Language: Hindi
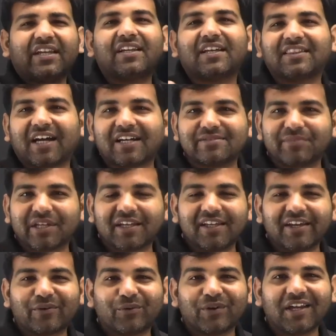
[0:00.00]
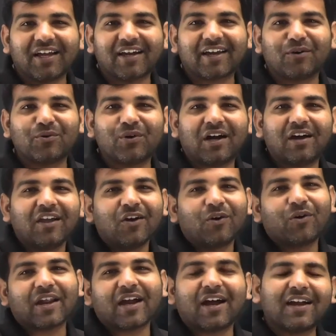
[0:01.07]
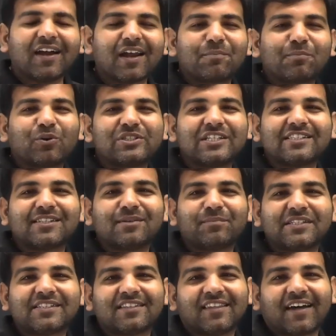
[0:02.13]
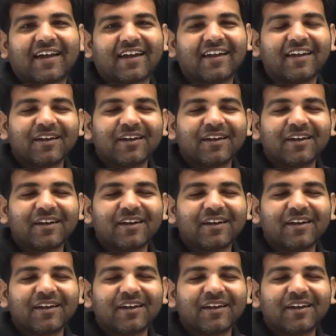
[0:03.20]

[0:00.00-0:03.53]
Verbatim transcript: अंदाज में क्लियर होने लग रहा होगा और अगर आपको सेशन पसंद आ रहा है